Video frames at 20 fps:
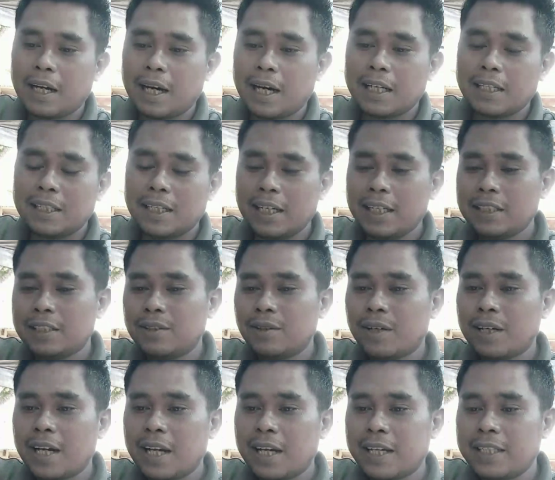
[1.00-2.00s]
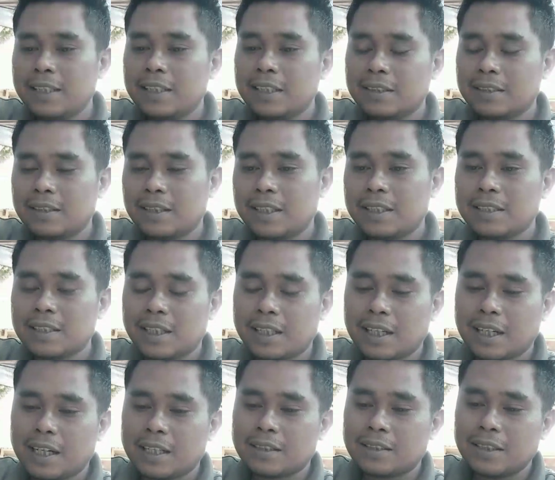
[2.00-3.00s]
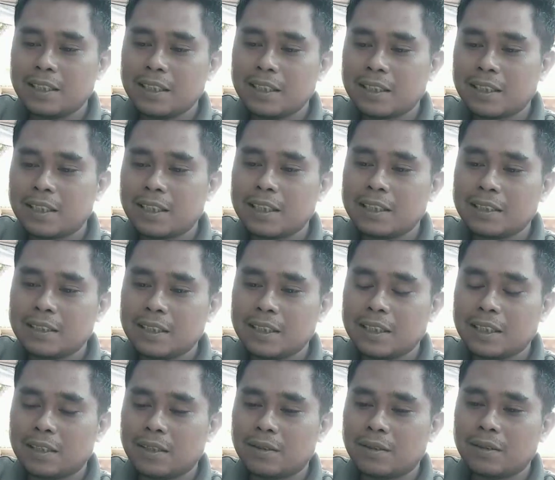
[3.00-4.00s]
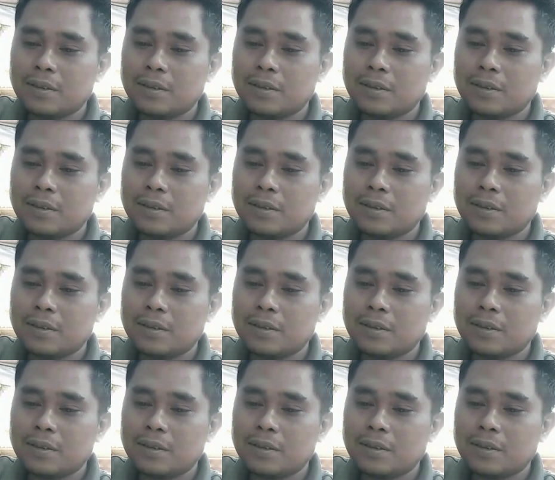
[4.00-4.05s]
ada hijauan lain yang sering saya kasih ke kelinci